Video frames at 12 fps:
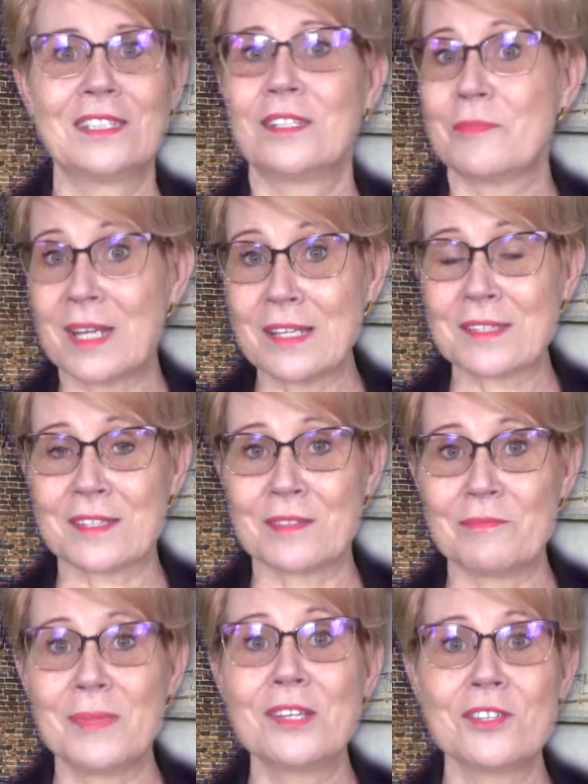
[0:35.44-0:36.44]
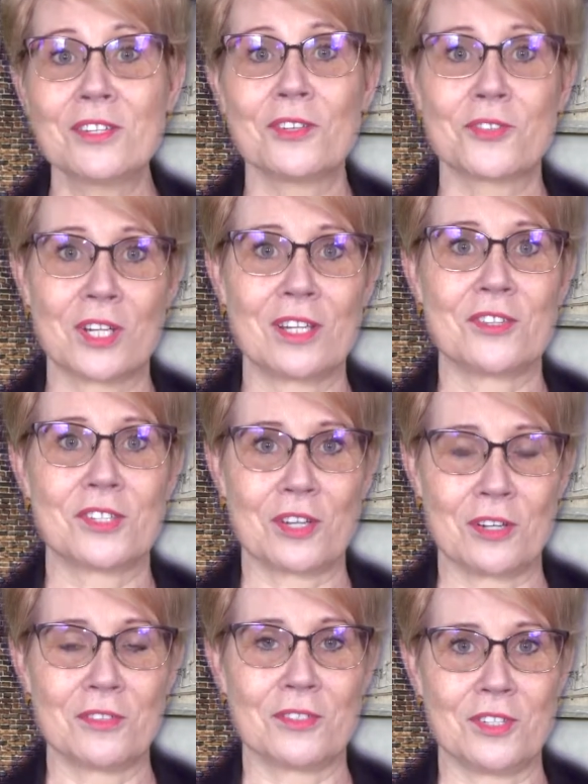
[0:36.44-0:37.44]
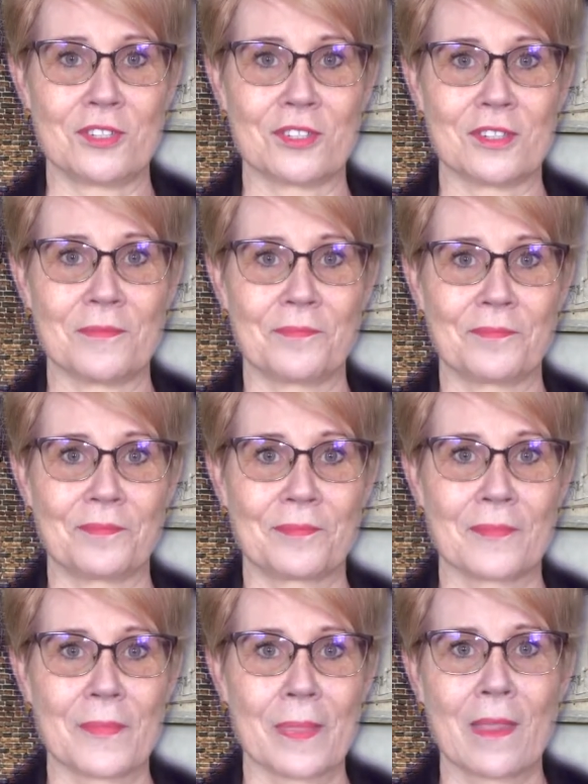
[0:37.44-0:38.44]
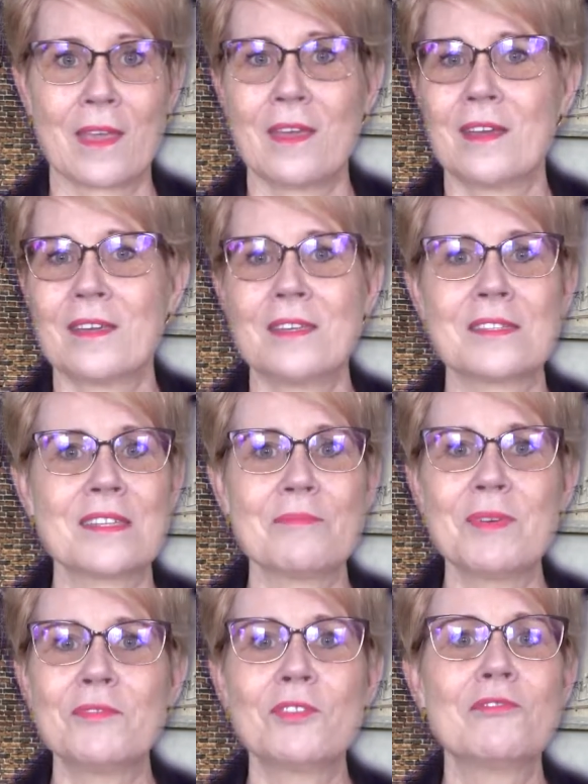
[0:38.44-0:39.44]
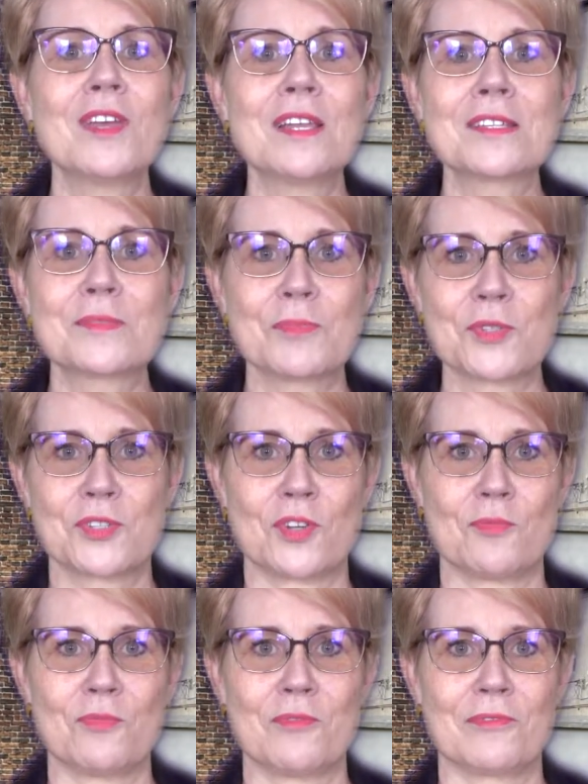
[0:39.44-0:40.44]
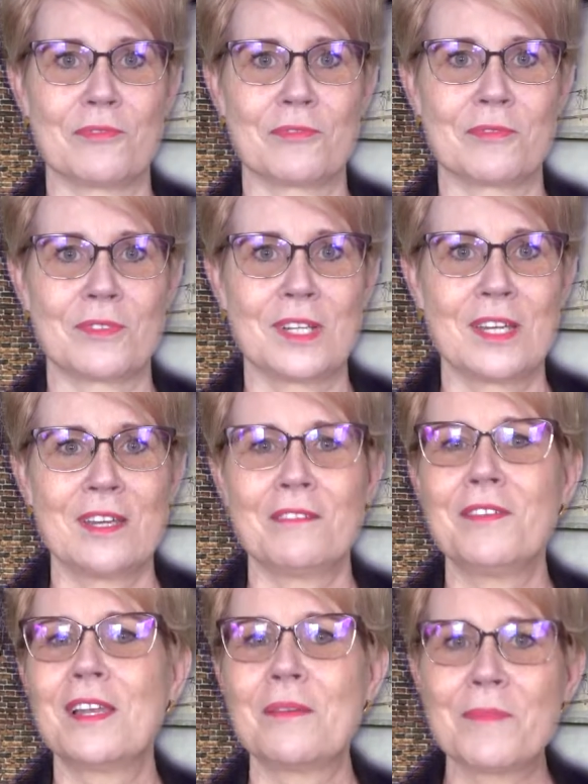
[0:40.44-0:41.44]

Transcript: Tym razem będzie to challenge ekologiczny. Jest na pewno wiele sposobów, wiele